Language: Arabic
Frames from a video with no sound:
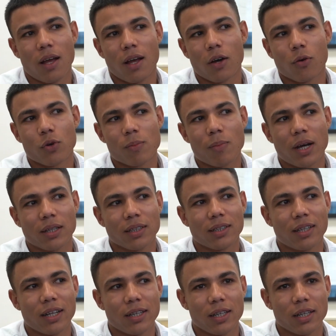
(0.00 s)
آه، والبعض
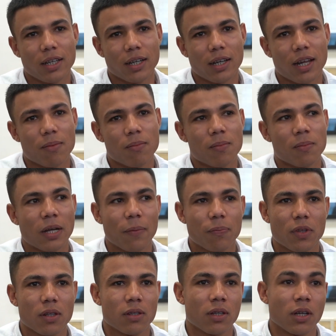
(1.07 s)
التاني كان
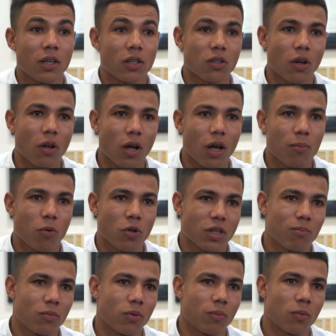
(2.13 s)
كابتن صلاح
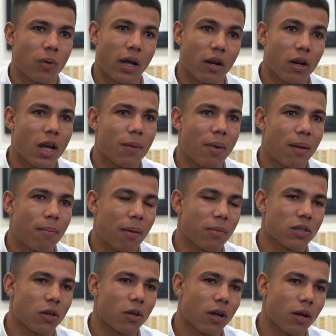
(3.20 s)
معظمهم كان رايح مع
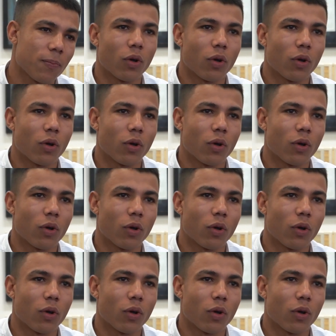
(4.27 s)
محمد صلاح